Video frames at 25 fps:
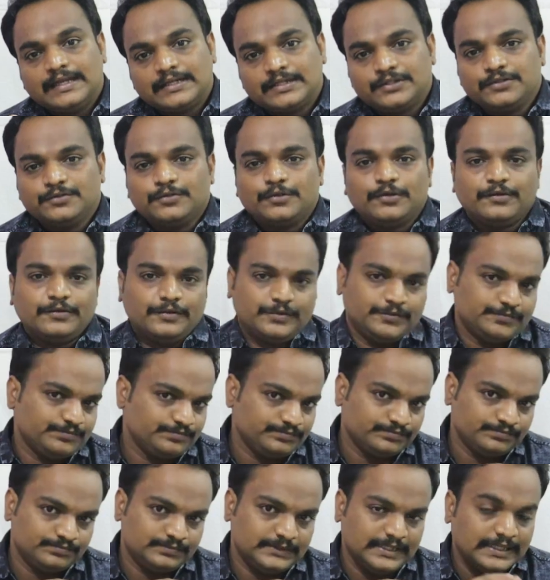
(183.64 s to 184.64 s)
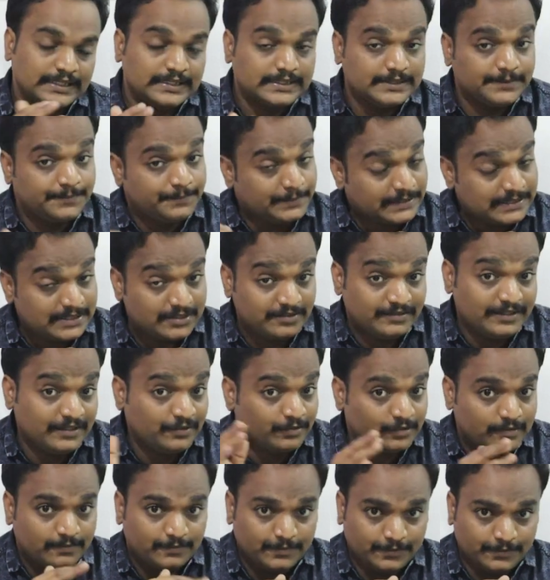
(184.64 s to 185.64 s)
எட்டு கூட வரும் எட்டு பத்து வரை
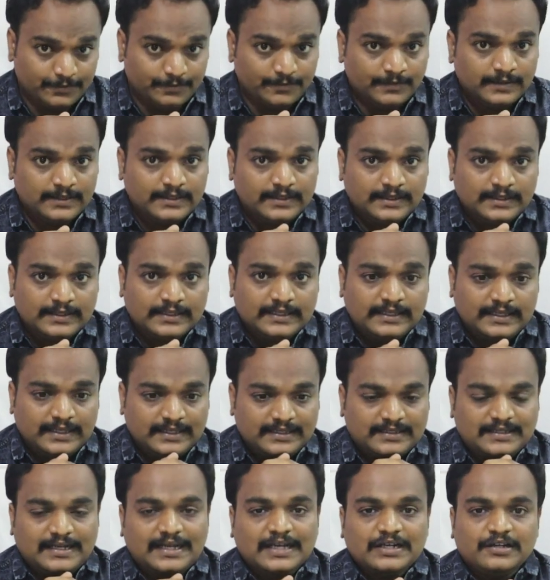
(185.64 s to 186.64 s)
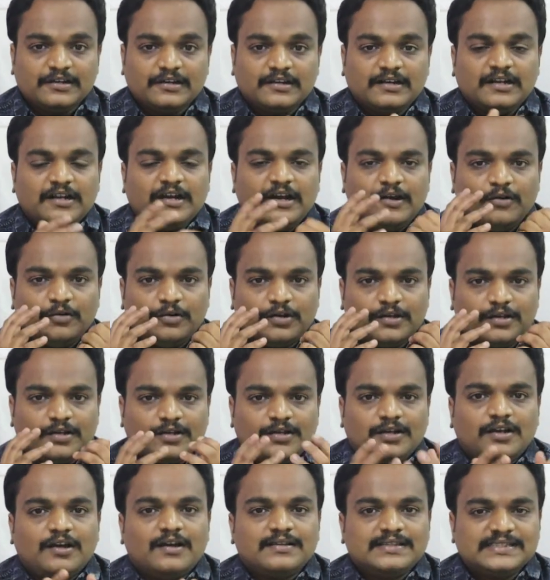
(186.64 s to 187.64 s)
கூட போகும் அது காரணம் என்னென்னா அவங்களோட
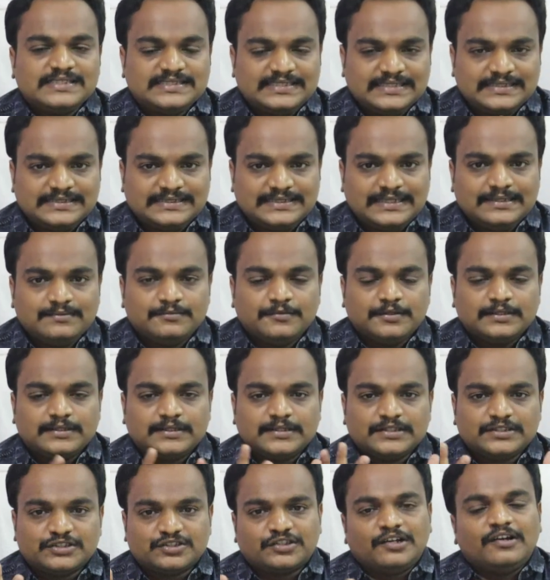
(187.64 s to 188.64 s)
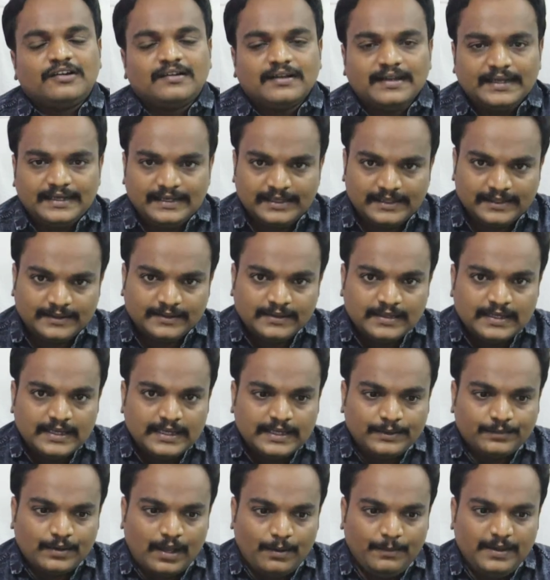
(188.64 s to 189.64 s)
லாஜிஸ்டிக்ஸ் டீம் வந்து ஸ்ட்ராங்காக இல்லை
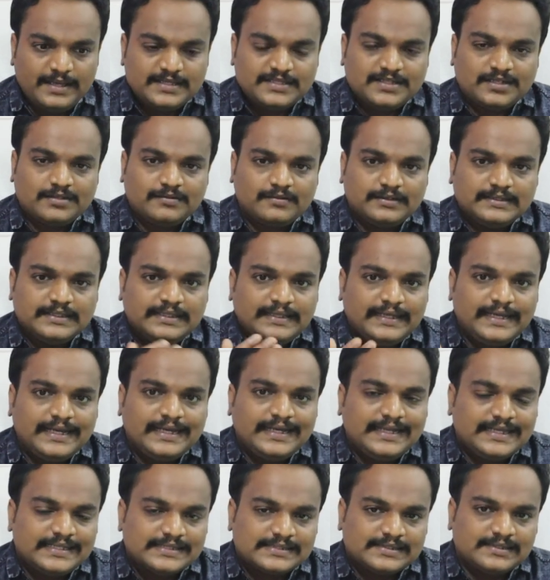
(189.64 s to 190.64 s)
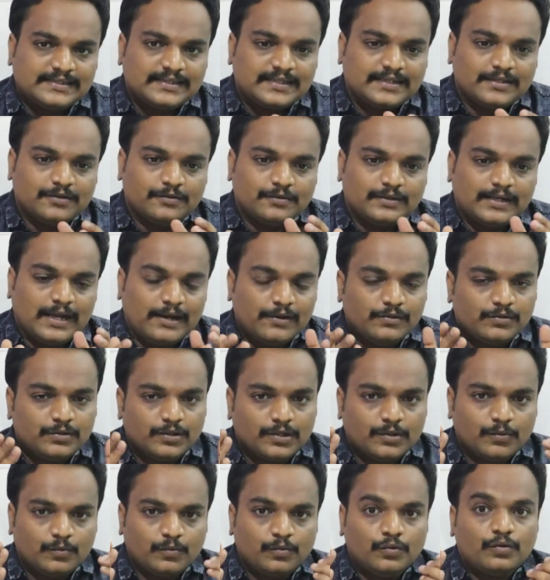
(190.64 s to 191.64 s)
இப்போ அமேசானுக்கு வந்து ஏடிஎஸ்ன்ற ஒரு
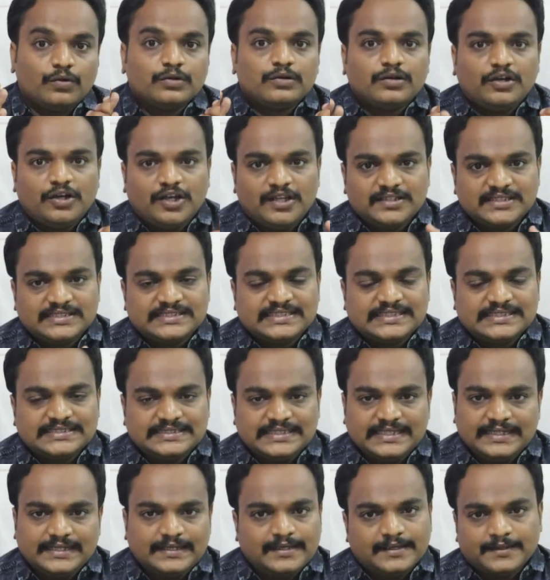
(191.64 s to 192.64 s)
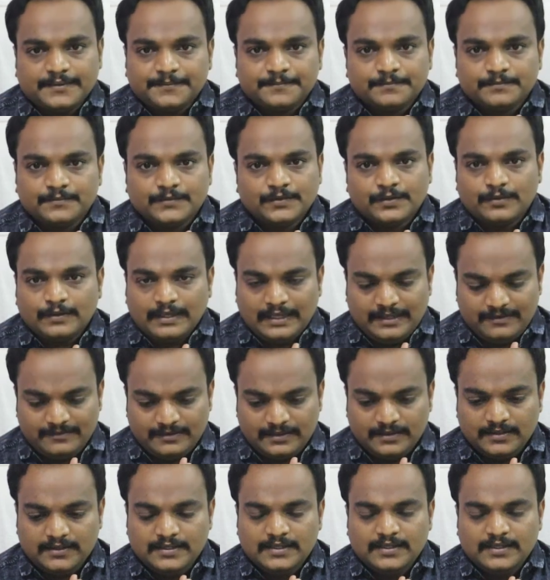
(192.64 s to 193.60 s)
அவங்களோட ஓன் லாஜிஸ்டிக்ஸே இருக்குது ஓகேவா